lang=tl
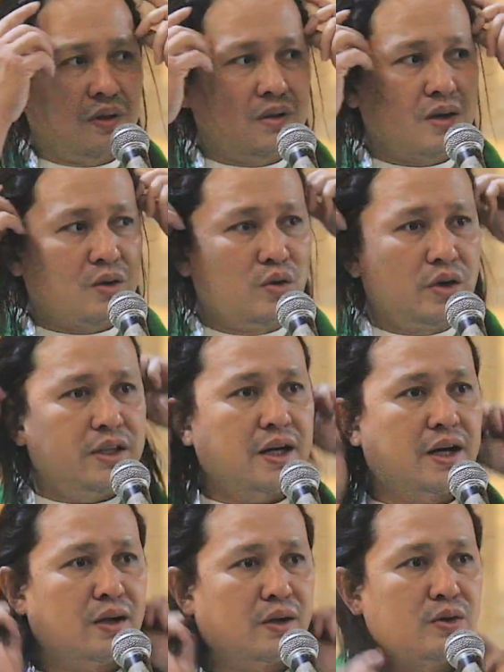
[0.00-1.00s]
Kung kita
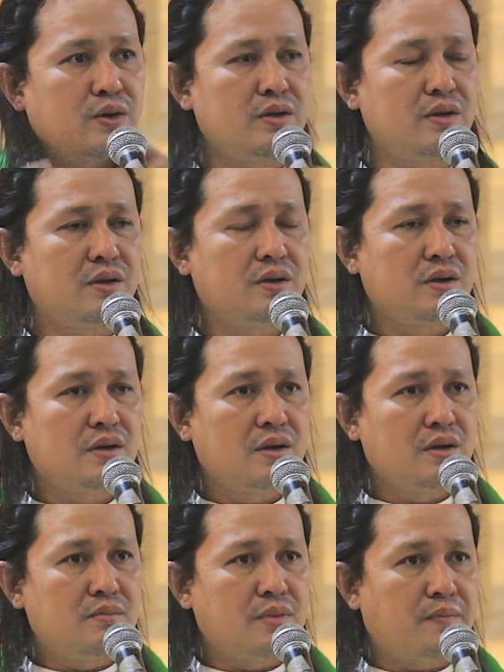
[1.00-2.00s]
karon
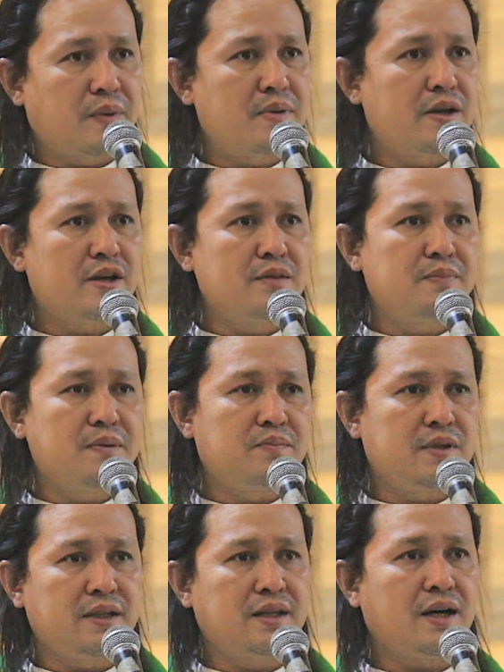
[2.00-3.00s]
mag
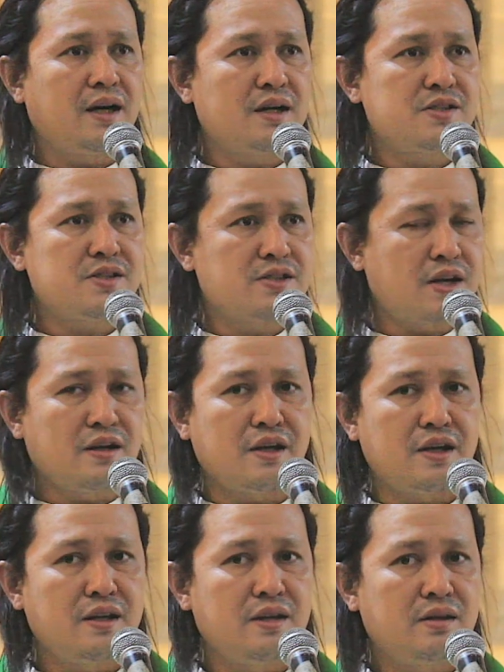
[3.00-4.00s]
550 ta,
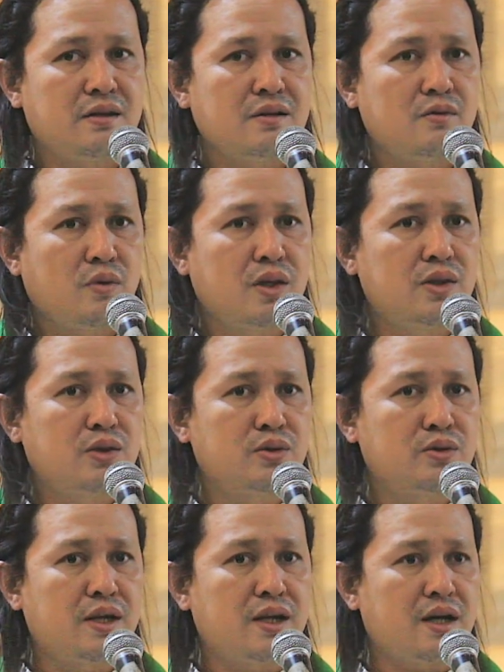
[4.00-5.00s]
600 wanto
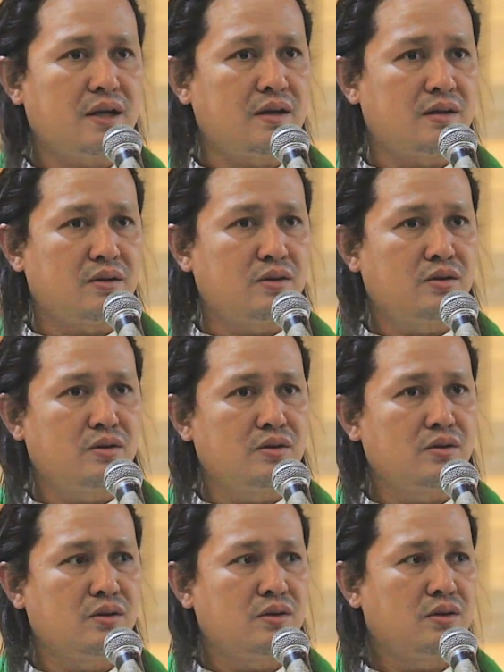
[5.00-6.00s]
na na
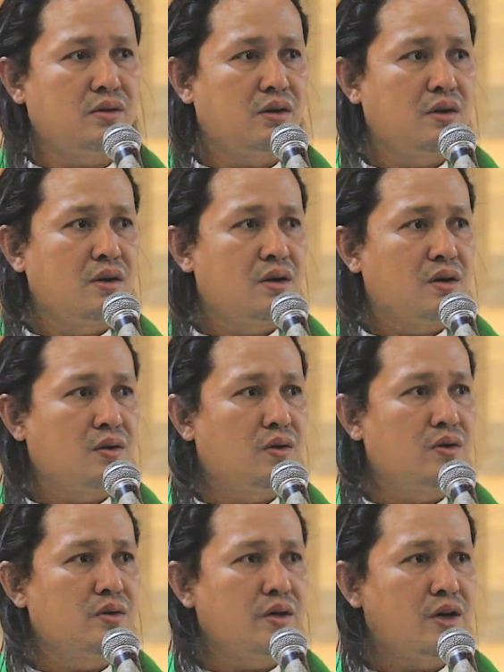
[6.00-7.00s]
kung
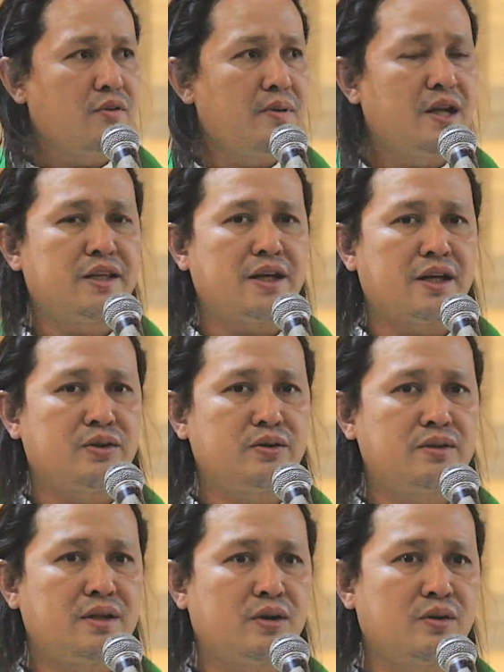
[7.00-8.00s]
kung equivalent ato,
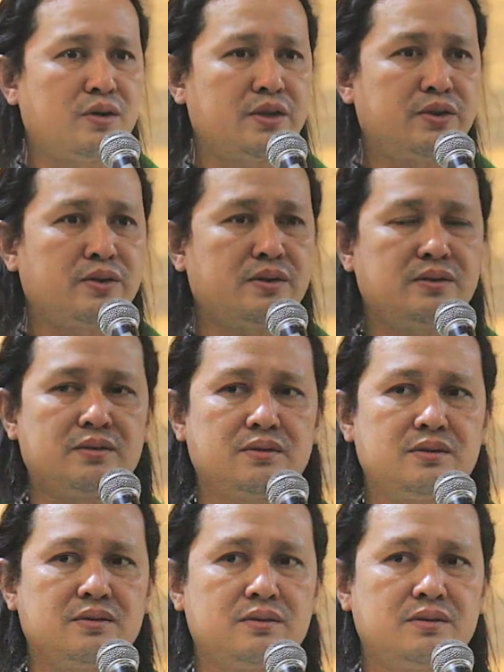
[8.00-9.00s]
dako na to.
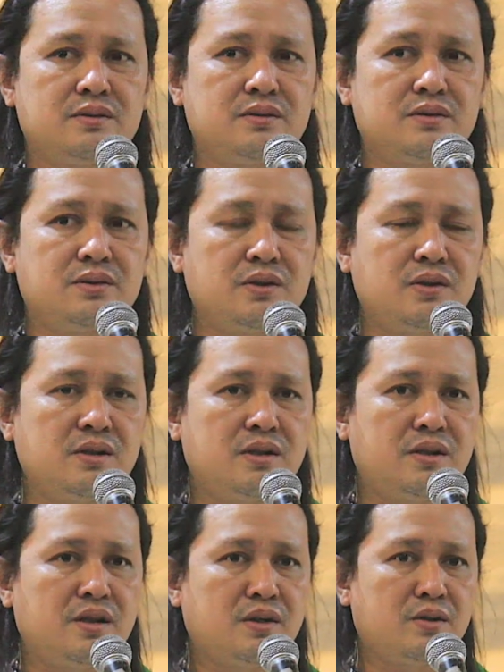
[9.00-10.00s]
No?
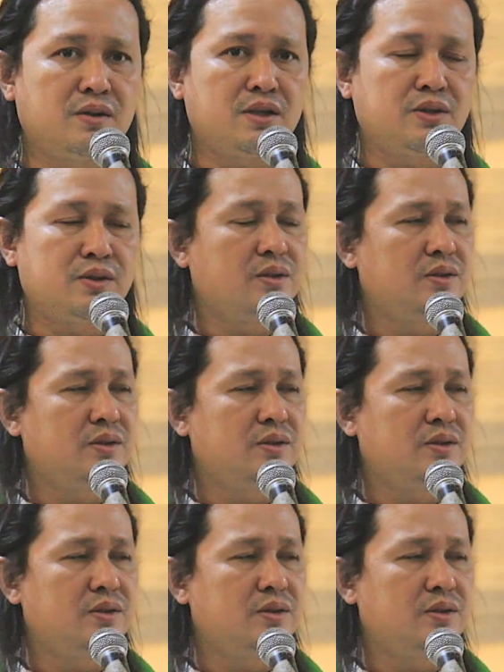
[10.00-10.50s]
Dako na to.